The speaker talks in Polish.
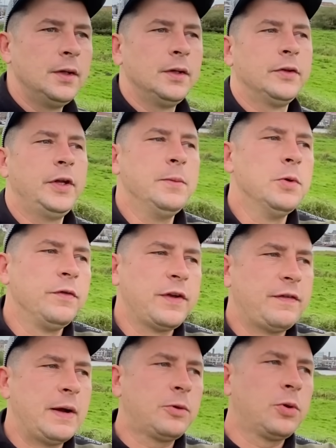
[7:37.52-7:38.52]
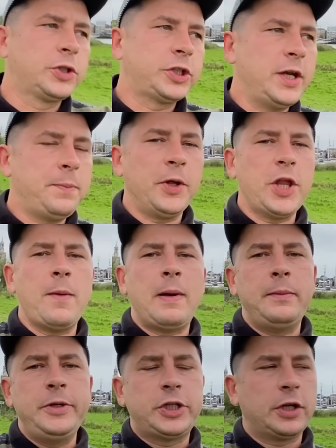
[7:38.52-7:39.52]
No i mówię wam, kurczę, nie podoba
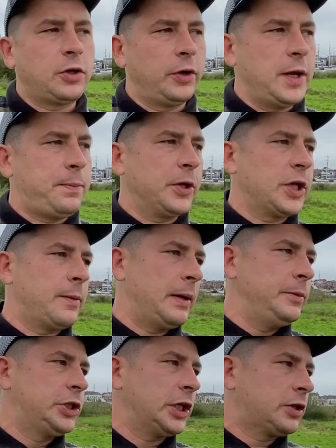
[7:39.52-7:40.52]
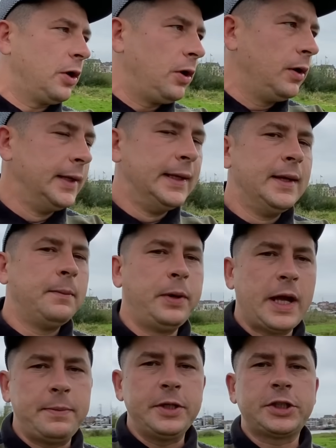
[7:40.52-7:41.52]
mi się to, nie podoba mi się to, bo
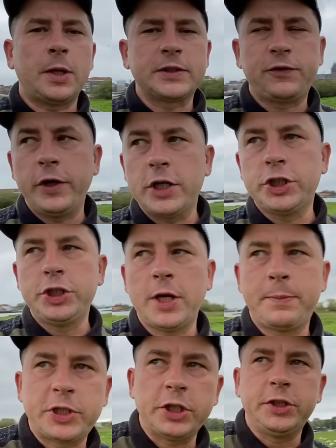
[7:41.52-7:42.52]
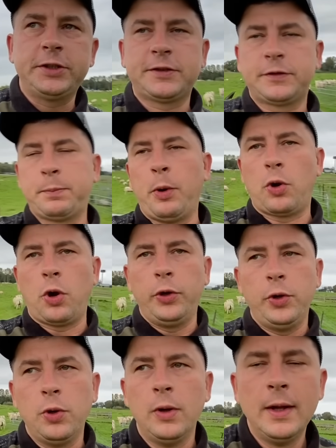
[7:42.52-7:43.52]
ja bym chciał swoje życie przeżyć w
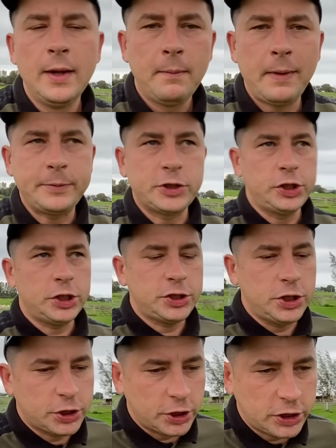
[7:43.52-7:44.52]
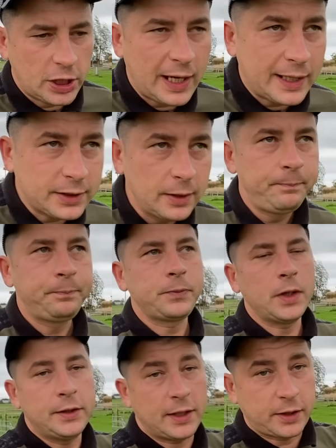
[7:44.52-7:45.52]
spokoju. Mam 36 lat
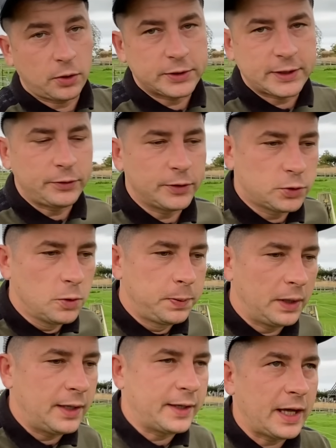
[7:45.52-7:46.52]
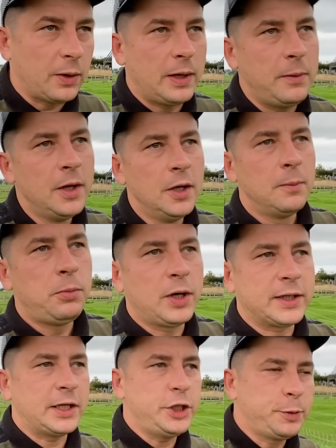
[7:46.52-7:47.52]
i tak jak ostatnio z kumplem gadałem, bo
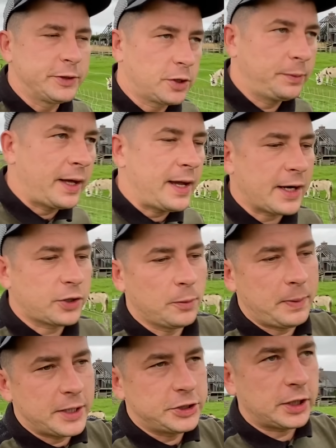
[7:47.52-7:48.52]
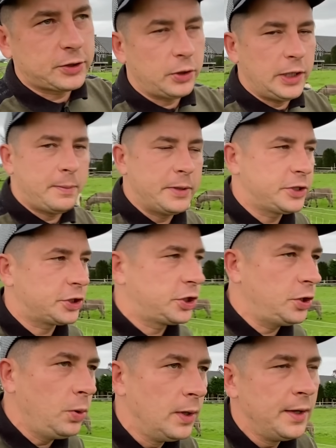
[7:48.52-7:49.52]
gadaliśmy sobie jak to będzie, kto ile będzie
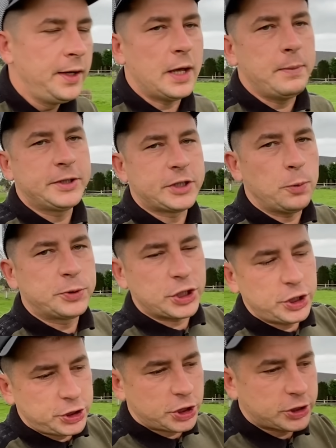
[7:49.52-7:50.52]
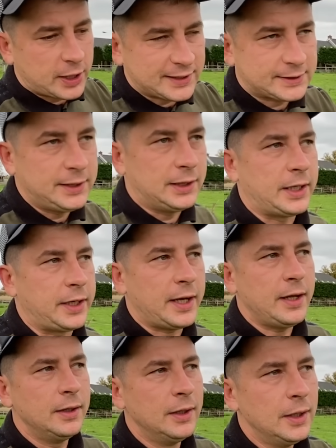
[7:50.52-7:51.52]
żył. Ja bym chciał przeżyć jeszcze raz tyle,
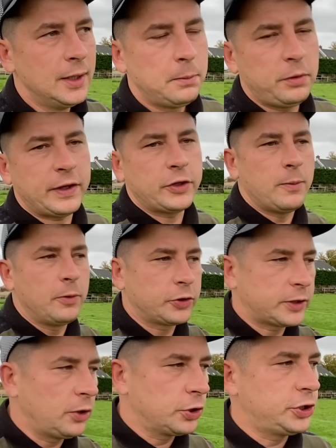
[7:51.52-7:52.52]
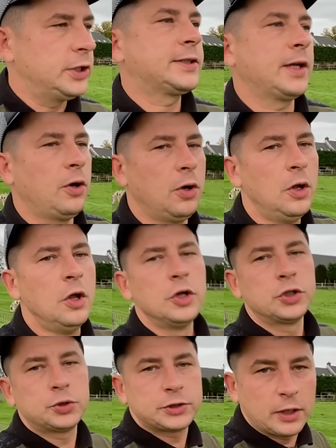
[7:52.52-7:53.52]
nie? Bo wiadomo, do tego
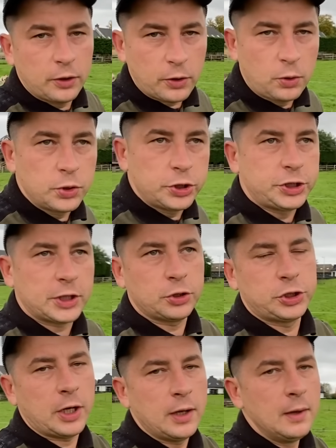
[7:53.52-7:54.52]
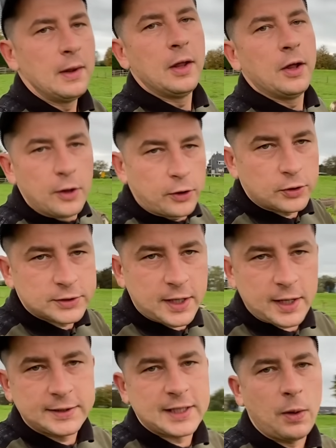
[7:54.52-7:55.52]
36 roku życia to się
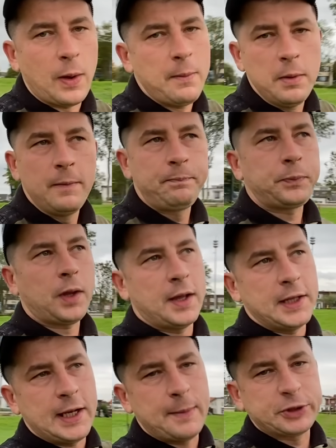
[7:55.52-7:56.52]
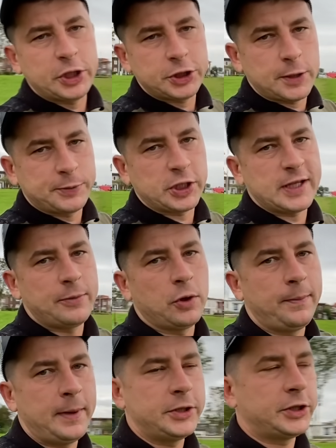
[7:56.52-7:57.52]
rozkręcałem, a najlepsze jeszcze przede mną
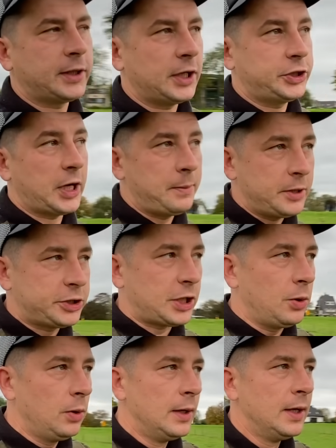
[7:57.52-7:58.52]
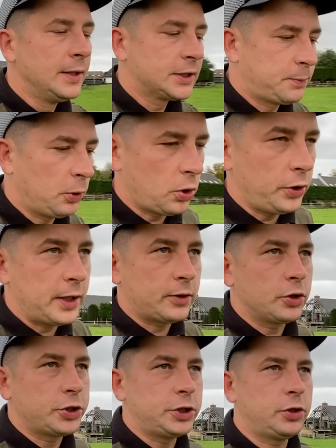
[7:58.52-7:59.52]
będzie. Także ja bym chciał spokojnie
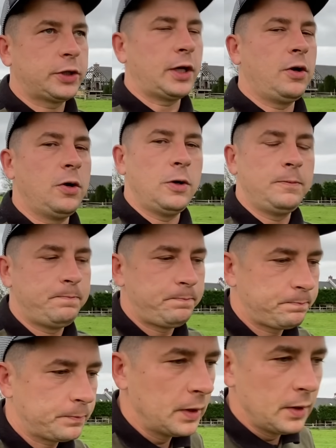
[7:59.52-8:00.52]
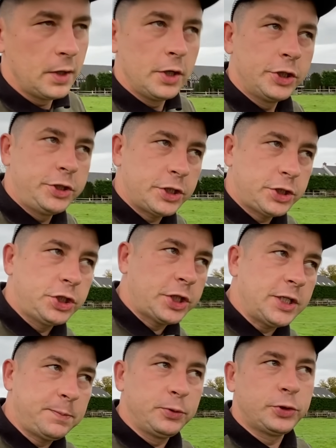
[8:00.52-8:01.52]
dożyć do tego
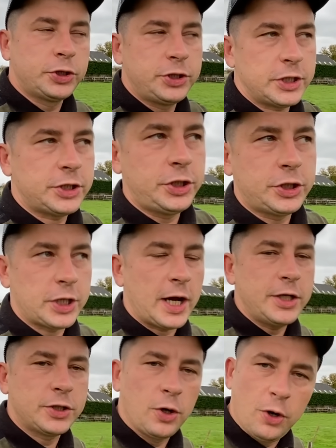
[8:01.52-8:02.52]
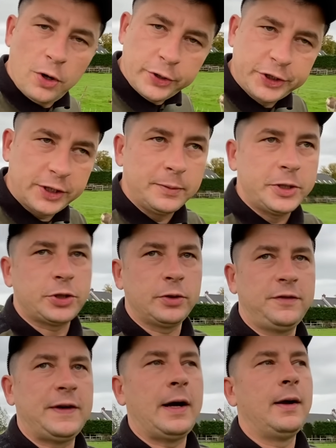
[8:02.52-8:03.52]
36 plus 36 o
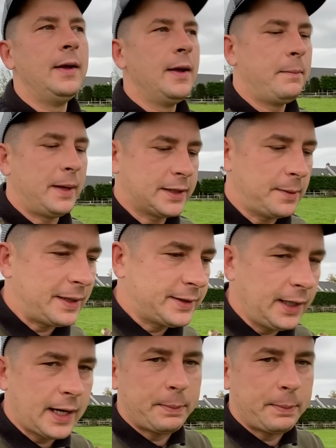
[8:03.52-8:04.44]
72. Matematyka,